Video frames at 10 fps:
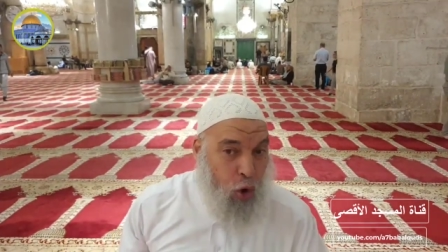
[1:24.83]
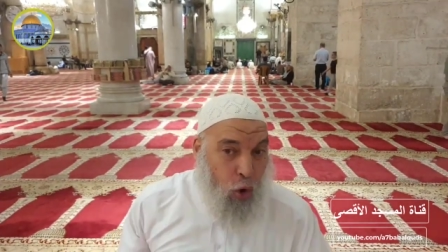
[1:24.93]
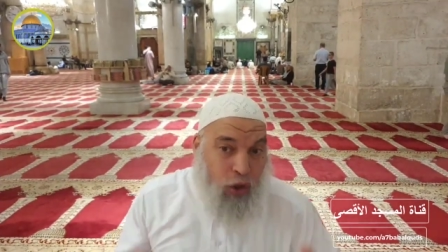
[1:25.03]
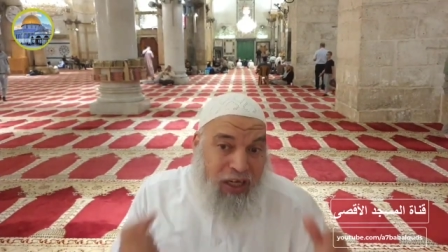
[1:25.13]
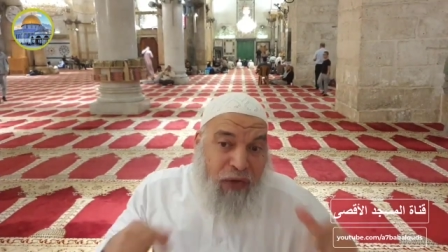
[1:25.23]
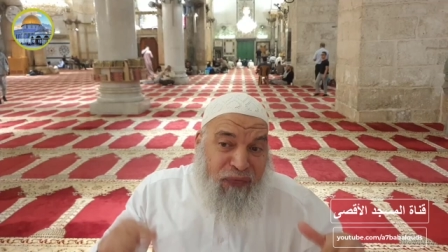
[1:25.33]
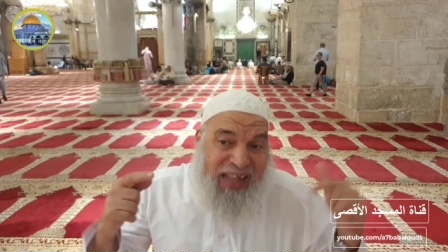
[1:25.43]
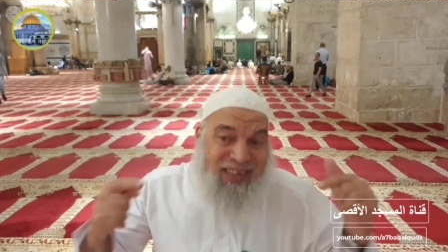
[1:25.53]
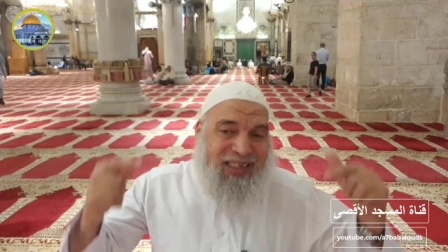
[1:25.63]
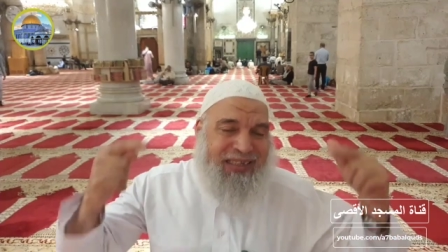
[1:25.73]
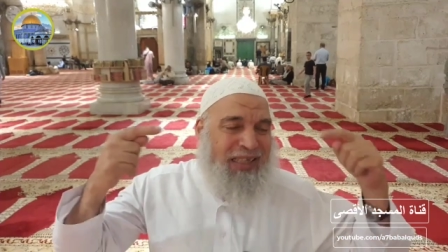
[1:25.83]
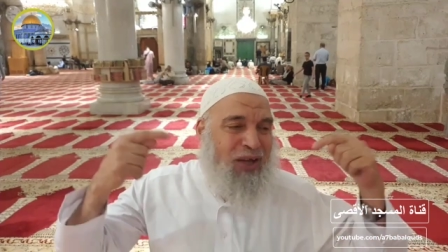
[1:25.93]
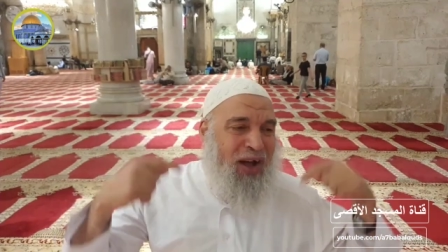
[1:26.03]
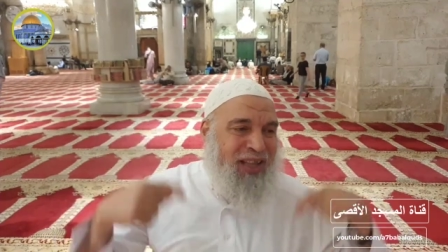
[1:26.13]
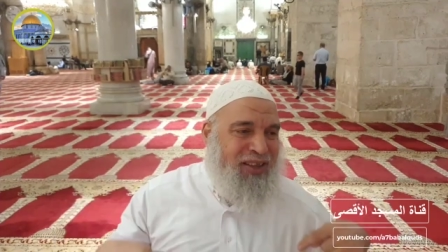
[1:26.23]
وكيف أنت
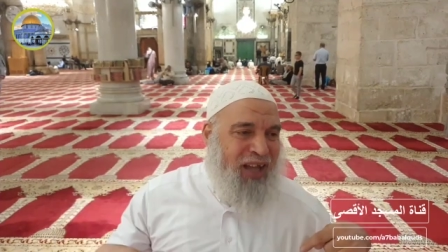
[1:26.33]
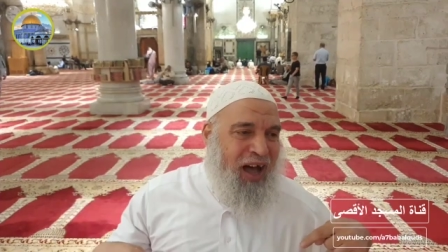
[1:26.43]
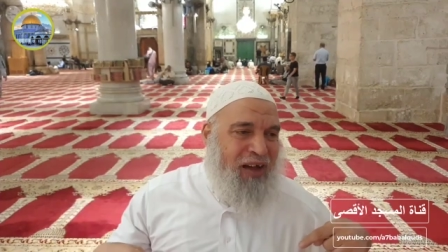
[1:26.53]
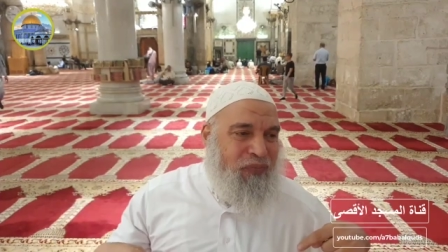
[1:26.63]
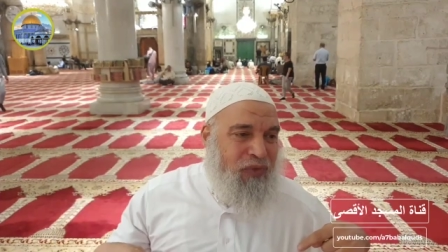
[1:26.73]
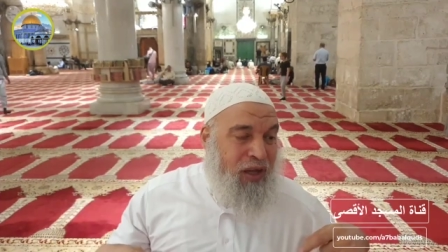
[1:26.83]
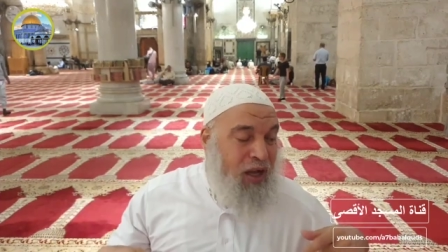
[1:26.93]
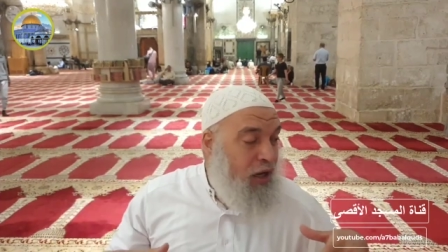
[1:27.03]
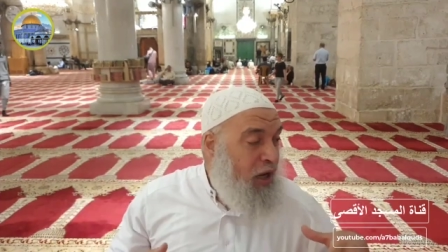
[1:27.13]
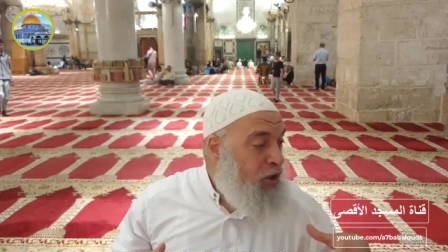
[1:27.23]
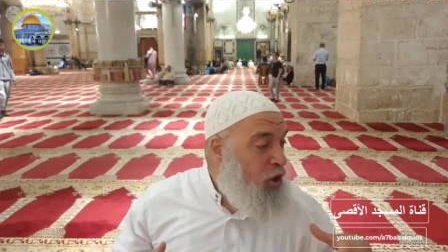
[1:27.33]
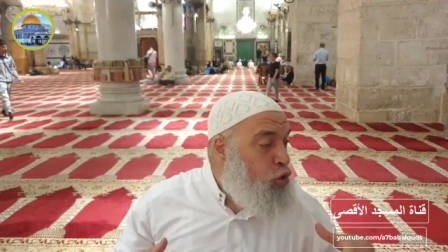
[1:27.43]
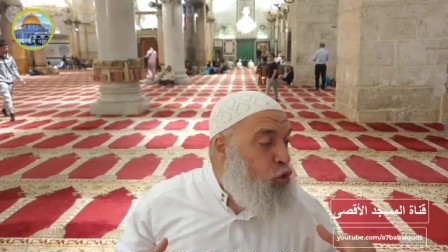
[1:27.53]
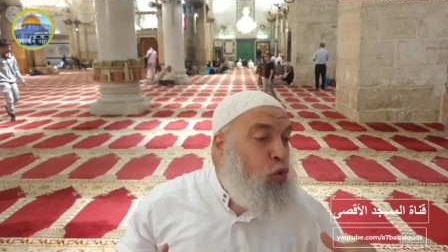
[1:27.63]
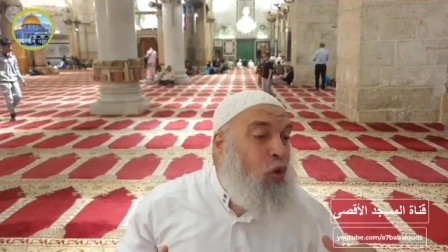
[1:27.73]
تتوضأ قد
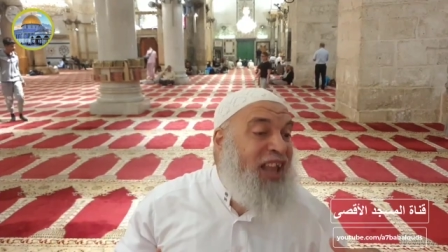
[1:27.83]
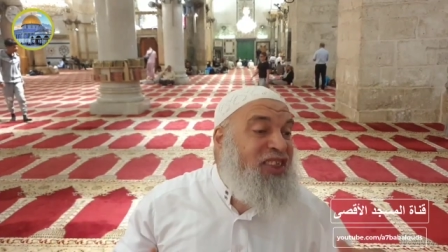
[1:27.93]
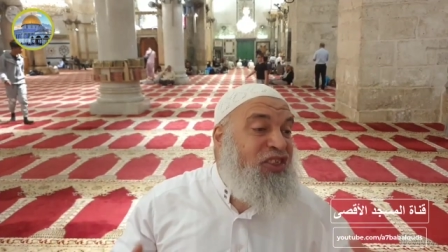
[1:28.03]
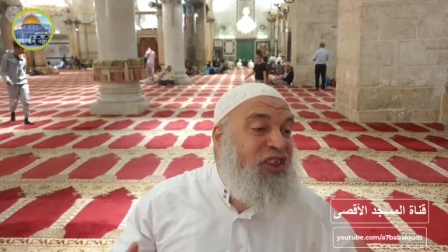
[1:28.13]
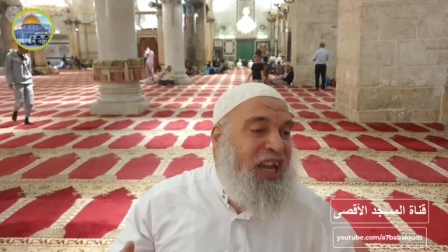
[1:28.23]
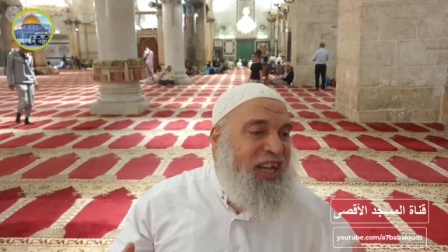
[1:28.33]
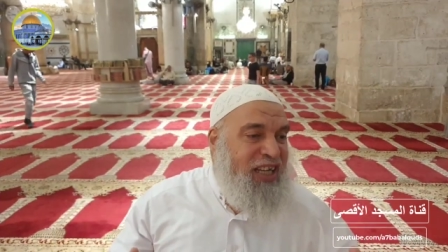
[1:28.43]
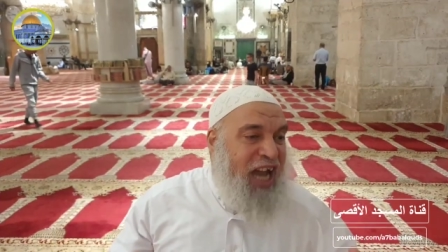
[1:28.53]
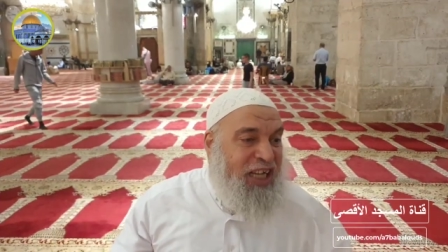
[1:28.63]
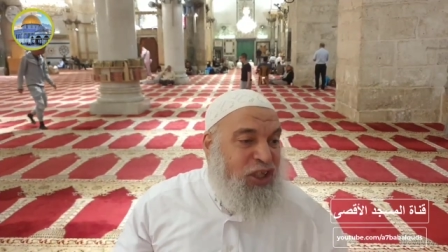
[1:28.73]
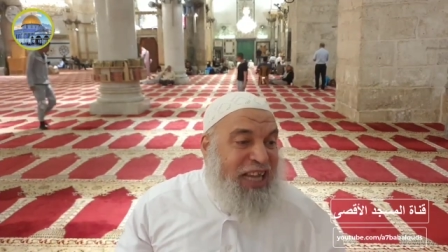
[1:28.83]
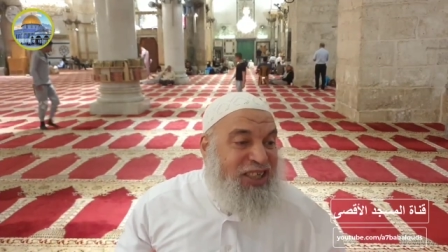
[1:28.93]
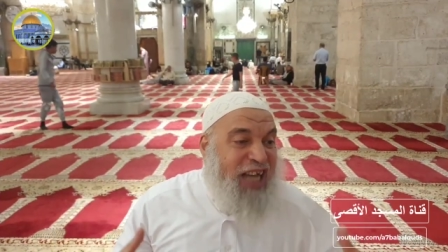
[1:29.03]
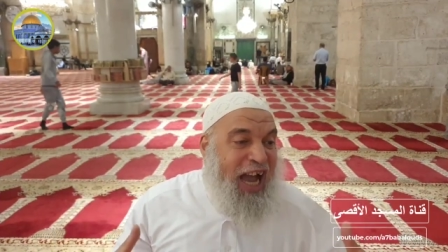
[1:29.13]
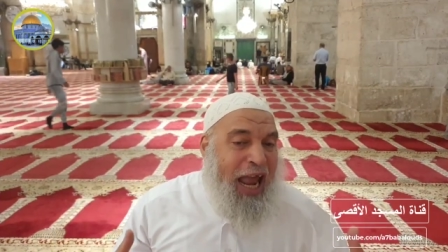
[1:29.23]
توضئ يعني
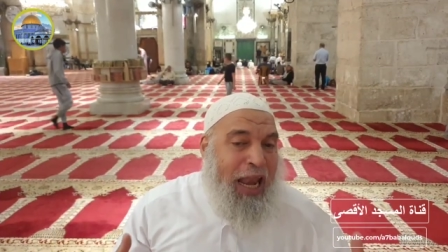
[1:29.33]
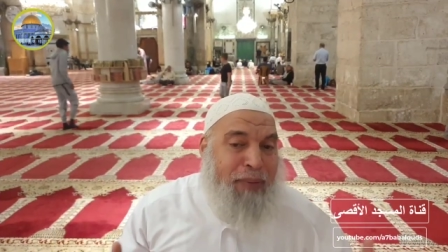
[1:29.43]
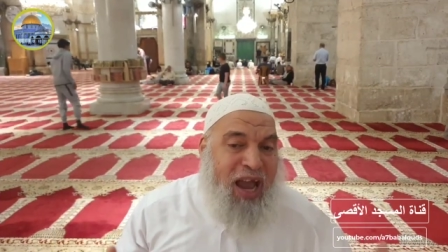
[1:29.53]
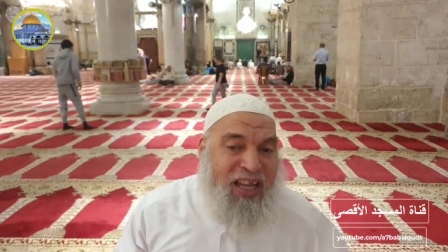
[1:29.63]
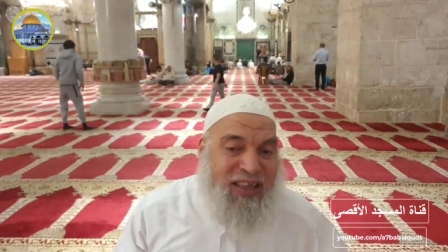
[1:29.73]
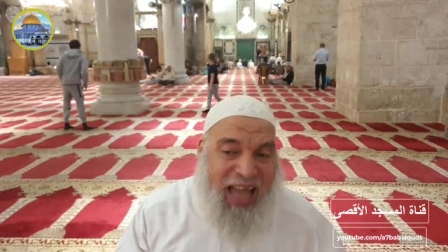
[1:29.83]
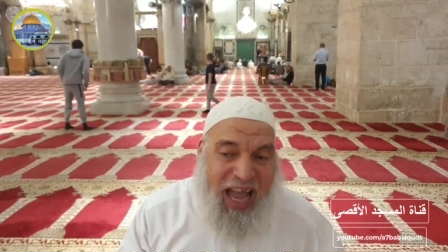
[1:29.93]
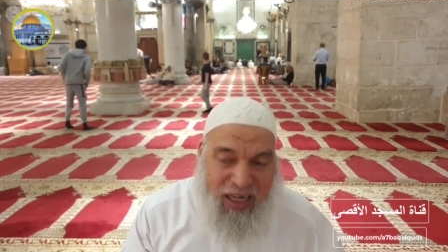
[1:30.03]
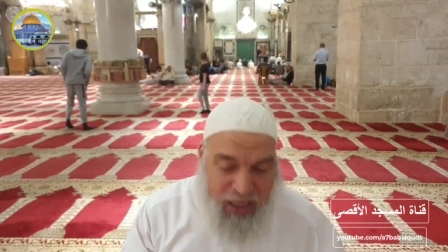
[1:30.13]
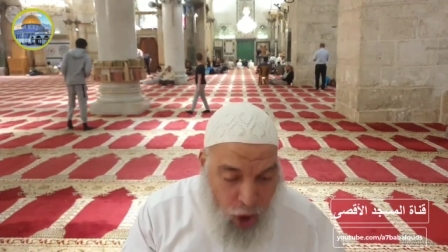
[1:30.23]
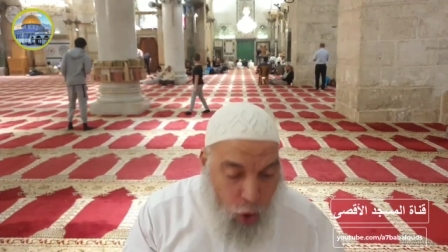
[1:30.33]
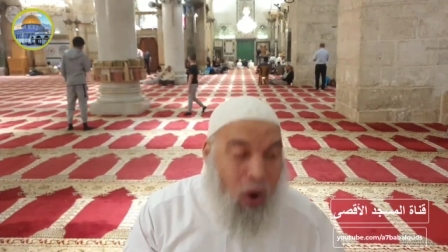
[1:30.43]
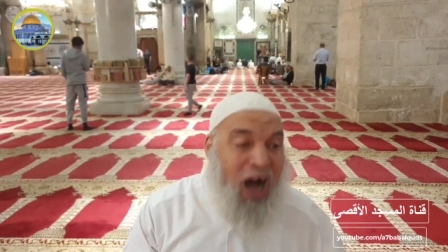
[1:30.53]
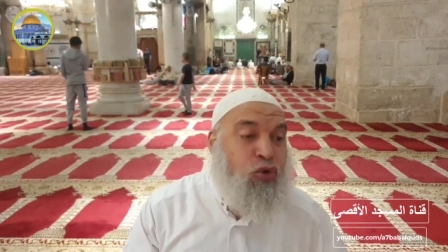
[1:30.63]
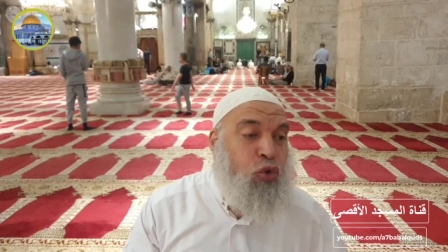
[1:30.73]
تجعل بيتك
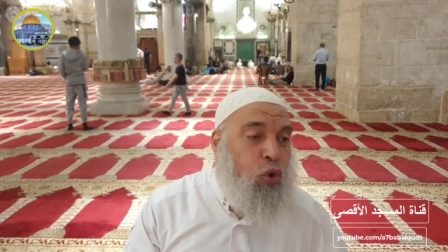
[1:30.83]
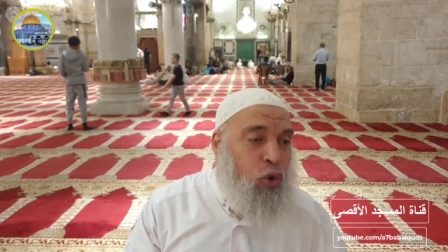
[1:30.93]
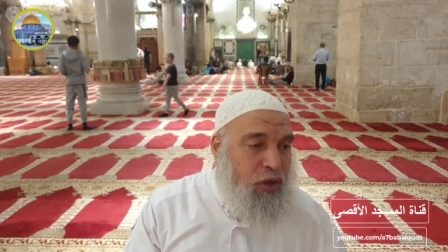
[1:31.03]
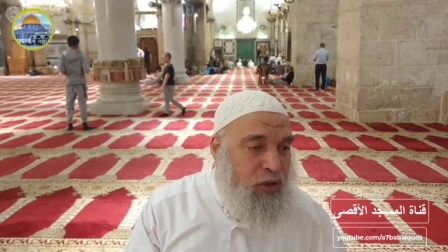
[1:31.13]
وضوء